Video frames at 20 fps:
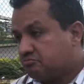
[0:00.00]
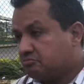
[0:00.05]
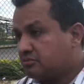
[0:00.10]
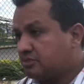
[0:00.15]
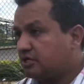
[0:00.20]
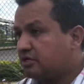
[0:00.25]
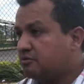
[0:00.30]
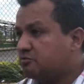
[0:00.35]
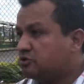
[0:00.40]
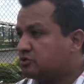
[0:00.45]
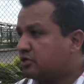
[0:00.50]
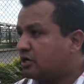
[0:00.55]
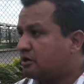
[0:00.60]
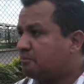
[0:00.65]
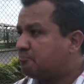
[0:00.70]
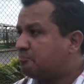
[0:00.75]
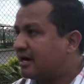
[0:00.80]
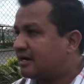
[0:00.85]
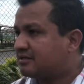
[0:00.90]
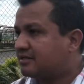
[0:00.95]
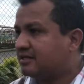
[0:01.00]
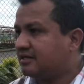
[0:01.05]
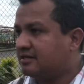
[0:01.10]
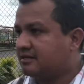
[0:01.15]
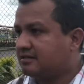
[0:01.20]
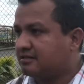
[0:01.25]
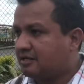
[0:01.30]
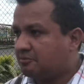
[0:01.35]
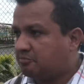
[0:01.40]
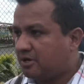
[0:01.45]
tenemos ya parte
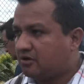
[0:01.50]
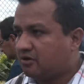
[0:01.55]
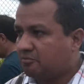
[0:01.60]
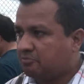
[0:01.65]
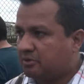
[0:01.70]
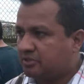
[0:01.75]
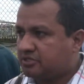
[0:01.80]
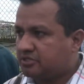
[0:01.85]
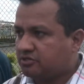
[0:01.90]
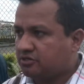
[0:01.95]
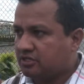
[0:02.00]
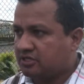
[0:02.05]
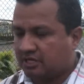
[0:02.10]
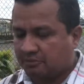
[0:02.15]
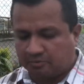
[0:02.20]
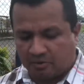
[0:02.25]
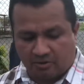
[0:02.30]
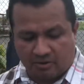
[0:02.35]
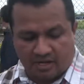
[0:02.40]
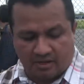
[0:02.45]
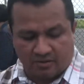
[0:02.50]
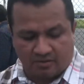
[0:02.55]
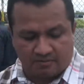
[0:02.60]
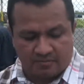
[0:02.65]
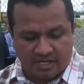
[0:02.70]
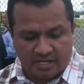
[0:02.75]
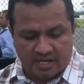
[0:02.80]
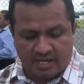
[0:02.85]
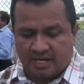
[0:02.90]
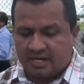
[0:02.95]
del pliego de peticiones aprobado,
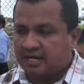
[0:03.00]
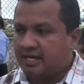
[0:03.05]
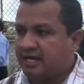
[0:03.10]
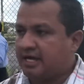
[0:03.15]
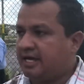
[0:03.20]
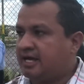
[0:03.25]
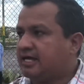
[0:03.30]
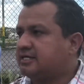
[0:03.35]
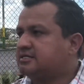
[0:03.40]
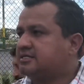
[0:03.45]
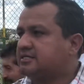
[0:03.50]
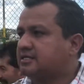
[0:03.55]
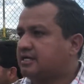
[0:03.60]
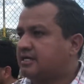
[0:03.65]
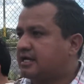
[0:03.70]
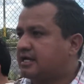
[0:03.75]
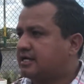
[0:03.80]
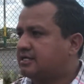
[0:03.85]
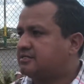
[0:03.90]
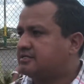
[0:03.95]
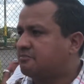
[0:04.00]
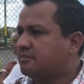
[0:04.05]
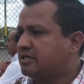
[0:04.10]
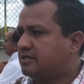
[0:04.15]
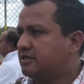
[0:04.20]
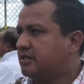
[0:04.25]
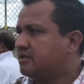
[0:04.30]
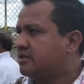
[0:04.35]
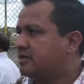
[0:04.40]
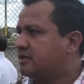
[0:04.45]
que es que se
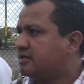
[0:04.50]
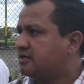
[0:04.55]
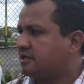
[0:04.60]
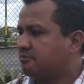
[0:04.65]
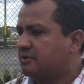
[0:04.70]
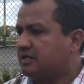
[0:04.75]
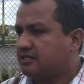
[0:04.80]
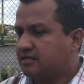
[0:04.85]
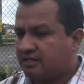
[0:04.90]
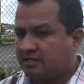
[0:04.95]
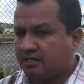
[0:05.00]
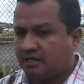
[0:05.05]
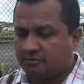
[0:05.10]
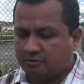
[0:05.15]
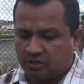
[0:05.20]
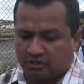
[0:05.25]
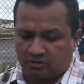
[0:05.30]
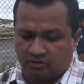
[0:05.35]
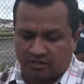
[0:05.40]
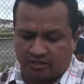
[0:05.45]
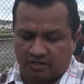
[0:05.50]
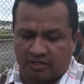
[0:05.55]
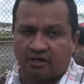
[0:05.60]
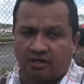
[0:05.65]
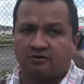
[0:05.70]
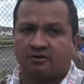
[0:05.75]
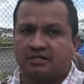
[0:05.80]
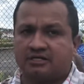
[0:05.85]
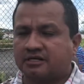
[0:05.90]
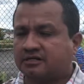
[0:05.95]
mantiene, se mantiene la moratoria y
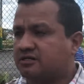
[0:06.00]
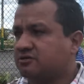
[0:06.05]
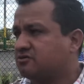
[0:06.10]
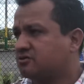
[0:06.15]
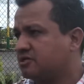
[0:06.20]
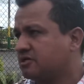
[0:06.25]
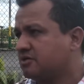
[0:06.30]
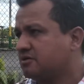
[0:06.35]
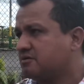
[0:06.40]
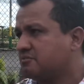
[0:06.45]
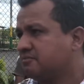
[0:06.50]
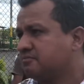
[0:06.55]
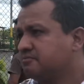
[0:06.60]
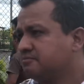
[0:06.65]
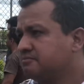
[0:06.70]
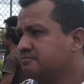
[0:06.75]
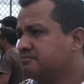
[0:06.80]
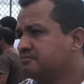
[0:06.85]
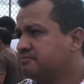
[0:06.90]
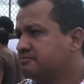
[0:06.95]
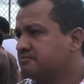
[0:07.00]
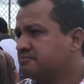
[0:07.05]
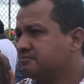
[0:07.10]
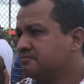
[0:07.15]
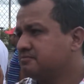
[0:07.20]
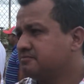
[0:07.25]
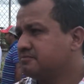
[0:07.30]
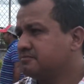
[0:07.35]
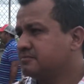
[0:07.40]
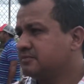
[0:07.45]
ahora es la renuncia. Pero me faltan
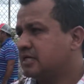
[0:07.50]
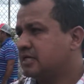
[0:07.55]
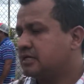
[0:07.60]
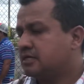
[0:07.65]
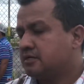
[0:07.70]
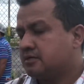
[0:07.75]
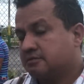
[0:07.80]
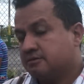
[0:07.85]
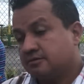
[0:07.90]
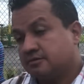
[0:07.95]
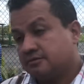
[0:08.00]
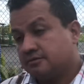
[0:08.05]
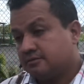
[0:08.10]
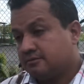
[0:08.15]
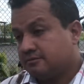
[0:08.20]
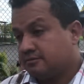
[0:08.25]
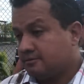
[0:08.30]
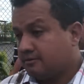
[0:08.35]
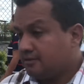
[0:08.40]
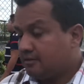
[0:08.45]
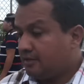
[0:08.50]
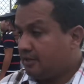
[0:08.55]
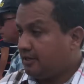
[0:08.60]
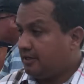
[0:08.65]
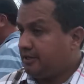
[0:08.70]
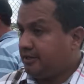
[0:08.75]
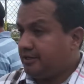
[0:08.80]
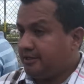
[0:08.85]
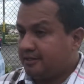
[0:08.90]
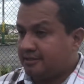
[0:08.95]
pocos días para que salga
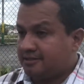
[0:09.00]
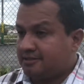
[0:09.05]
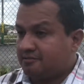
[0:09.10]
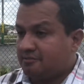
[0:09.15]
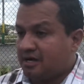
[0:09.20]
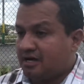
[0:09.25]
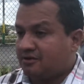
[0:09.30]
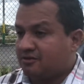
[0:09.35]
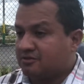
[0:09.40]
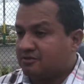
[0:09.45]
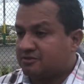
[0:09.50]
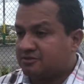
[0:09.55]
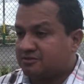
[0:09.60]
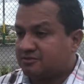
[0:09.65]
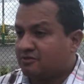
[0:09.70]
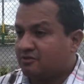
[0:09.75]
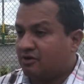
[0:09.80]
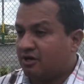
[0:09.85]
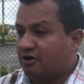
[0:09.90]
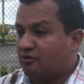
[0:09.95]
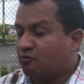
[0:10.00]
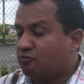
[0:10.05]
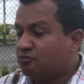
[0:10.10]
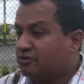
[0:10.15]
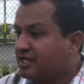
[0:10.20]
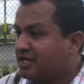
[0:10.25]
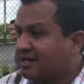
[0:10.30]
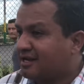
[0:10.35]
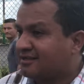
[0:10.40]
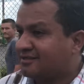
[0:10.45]
estimados, en un
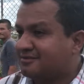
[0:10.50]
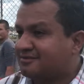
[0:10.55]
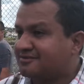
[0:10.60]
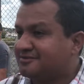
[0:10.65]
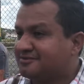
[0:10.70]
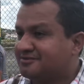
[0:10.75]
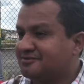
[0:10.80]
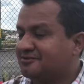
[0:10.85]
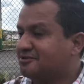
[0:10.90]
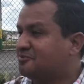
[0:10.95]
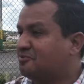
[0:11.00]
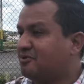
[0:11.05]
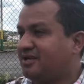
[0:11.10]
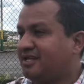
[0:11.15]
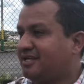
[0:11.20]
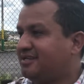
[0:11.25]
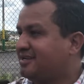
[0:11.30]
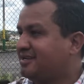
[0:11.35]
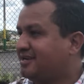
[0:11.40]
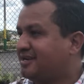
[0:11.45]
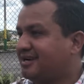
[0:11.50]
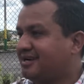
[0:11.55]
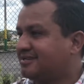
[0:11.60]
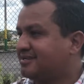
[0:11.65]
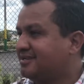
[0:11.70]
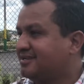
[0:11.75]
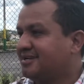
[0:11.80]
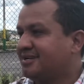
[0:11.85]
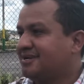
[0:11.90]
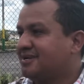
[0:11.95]
día nos pueden
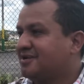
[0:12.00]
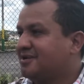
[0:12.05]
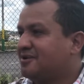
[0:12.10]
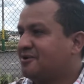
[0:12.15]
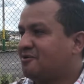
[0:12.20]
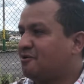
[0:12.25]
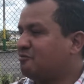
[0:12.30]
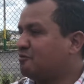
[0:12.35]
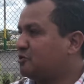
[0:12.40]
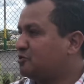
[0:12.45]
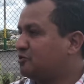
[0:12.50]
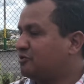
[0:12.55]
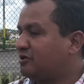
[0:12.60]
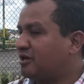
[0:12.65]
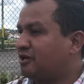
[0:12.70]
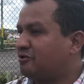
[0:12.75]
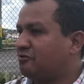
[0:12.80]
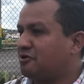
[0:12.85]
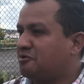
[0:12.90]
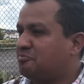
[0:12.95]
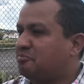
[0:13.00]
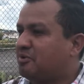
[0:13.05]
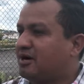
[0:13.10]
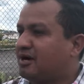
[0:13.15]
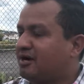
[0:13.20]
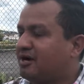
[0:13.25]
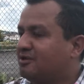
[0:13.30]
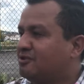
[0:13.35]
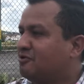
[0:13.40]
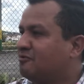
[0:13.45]
dejar conmocionando y
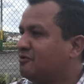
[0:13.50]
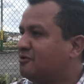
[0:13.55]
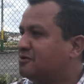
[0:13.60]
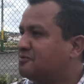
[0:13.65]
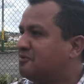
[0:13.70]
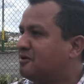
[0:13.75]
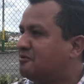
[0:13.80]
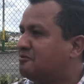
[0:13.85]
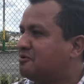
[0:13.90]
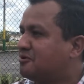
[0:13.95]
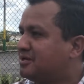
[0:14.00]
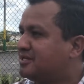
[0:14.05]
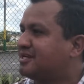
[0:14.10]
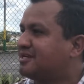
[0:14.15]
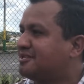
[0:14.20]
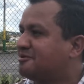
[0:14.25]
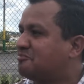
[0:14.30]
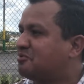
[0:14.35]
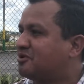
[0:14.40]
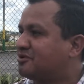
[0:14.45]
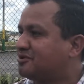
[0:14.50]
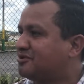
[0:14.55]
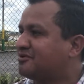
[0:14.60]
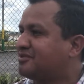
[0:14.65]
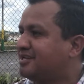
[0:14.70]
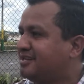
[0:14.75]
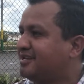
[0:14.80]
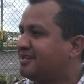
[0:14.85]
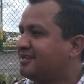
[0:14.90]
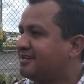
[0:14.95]
pagando los favores que de pronto
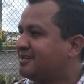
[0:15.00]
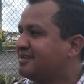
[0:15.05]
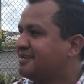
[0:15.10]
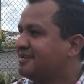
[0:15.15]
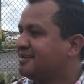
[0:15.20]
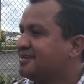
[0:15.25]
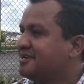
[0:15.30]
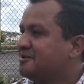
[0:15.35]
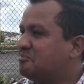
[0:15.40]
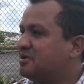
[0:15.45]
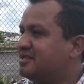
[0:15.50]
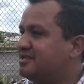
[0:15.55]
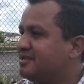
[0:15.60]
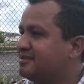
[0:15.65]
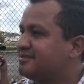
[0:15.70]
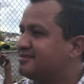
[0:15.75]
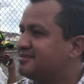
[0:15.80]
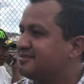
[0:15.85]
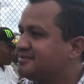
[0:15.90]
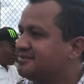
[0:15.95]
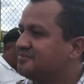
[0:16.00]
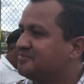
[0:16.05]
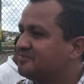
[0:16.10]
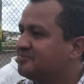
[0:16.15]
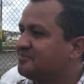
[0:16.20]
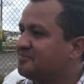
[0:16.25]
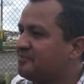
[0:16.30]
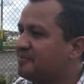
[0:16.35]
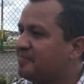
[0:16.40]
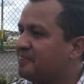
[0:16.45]
tienen pendientes. Pero las
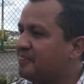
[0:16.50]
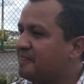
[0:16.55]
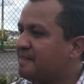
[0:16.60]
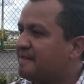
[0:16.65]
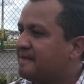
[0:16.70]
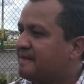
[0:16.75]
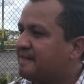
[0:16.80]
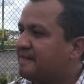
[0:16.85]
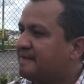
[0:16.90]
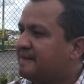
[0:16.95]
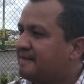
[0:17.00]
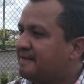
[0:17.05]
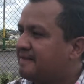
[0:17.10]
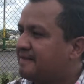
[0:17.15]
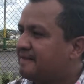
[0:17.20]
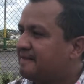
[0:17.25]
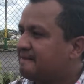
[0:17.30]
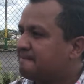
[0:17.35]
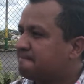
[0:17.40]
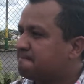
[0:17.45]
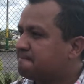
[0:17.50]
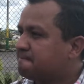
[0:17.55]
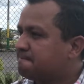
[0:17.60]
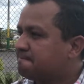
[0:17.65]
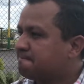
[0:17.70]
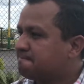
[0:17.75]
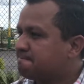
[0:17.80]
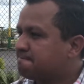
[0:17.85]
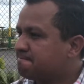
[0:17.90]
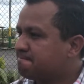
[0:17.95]
autoridades que dirigen la
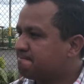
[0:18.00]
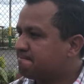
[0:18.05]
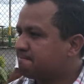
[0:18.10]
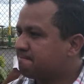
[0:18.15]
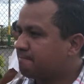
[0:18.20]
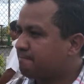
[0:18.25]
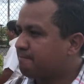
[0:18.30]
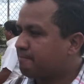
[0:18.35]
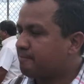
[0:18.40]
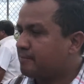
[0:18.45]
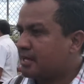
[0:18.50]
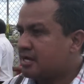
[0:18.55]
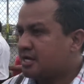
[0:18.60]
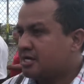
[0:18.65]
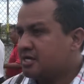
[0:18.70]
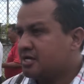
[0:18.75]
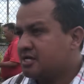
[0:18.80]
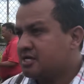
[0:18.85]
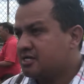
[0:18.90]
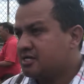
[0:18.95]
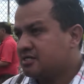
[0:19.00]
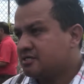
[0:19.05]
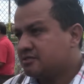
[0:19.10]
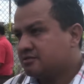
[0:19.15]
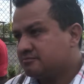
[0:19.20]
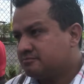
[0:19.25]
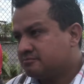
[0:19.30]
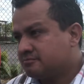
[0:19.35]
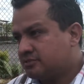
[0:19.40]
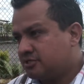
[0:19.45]
transcomunidad han dicho que no van a dar paso a esto.
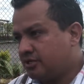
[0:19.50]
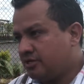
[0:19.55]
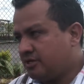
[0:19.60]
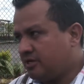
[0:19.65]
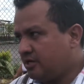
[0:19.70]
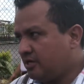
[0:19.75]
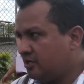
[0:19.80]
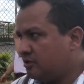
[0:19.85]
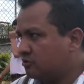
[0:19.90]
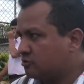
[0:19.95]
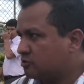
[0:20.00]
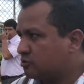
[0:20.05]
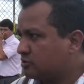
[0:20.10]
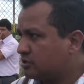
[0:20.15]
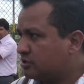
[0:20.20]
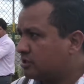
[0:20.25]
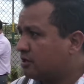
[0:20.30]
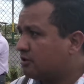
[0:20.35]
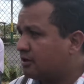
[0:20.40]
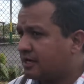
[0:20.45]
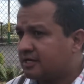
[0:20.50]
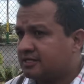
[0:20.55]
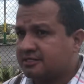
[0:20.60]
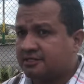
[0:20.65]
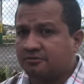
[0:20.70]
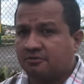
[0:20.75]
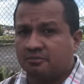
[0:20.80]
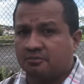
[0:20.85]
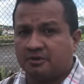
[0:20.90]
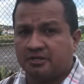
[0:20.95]
Sí, nosotros ahora en
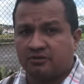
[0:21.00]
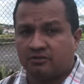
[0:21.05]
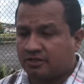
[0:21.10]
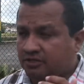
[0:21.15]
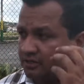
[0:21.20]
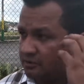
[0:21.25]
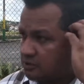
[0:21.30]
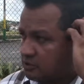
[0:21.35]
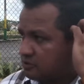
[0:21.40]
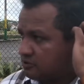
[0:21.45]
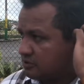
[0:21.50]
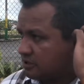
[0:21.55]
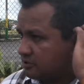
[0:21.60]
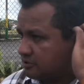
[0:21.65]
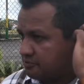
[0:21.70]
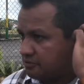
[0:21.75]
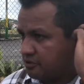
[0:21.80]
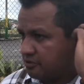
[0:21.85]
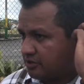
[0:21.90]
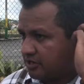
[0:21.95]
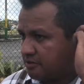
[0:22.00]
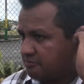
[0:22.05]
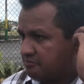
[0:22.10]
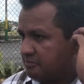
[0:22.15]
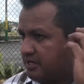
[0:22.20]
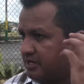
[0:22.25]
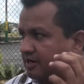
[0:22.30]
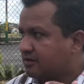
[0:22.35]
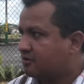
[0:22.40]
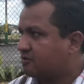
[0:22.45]
este momento tenemos una reunión en
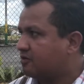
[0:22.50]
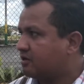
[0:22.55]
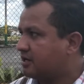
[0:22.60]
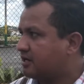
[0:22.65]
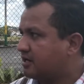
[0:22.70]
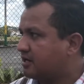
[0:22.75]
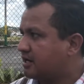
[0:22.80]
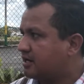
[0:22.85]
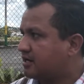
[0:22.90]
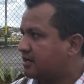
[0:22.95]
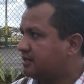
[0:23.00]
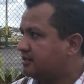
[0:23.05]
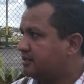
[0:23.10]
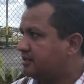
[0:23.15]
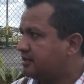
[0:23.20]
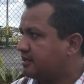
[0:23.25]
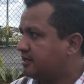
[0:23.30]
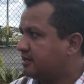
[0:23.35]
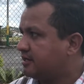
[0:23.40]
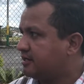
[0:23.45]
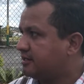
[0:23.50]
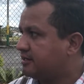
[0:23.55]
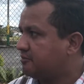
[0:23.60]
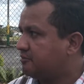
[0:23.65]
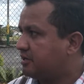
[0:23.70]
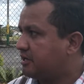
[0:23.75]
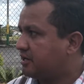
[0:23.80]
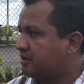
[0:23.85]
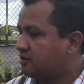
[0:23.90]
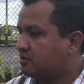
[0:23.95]
Mera con el alcalde de,
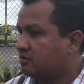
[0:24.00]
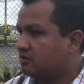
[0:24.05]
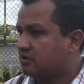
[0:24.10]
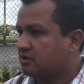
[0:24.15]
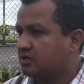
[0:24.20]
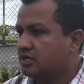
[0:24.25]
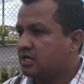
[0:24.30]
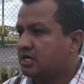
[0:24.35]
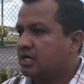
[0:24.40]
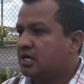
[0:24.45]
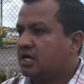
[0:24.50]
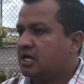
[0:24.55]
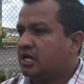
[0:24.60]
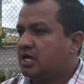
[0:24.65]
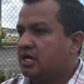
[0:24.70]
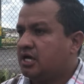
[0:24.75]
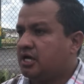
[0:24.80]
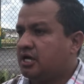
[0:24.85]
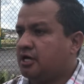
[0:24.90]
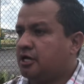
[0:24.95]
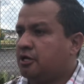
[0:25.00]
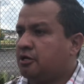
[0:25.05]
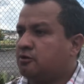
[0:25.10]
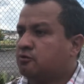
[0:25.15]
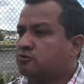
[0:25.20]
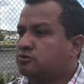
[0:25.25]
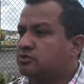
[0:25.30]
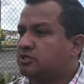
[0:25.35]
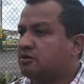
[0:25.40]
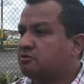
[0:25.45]
Mera, con eh,
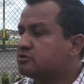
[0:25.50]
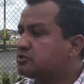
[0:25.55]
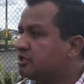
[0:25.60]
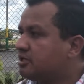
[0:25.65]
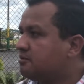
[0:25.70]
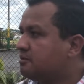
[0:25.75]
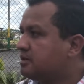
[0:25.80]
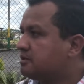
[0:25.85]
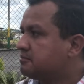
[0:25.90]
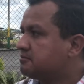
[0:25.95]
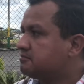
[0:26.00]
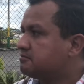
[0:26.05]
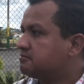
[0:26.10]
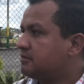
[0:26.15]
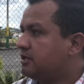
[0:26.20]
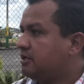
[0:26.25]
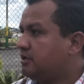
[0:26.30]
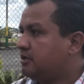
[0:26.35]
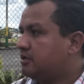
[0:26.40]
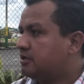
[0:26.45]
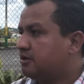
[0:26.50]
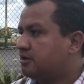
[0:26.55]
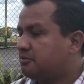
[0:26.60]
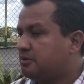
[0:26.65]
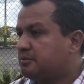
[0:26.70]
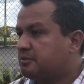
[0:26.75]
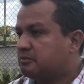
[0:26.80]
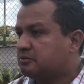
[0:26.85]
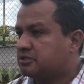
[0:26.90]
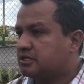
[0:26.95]
Gustavo Silva, eh, y
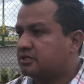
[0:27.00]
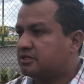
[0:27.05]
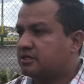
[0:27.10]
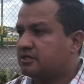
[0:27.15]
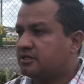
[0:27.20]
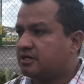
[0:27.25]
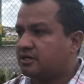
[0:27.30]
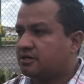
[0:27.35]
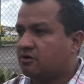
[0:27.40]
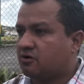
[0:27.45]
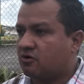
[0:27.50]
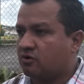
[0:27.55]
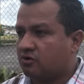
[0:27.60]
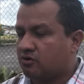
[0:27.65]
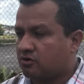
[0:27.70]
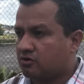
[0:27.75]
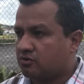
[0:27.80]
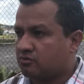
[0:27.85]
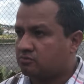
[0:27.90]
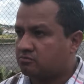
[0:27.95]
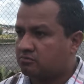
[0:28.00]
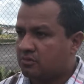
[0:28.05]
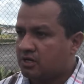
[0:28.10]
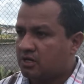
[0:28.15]
también vamos a tener con,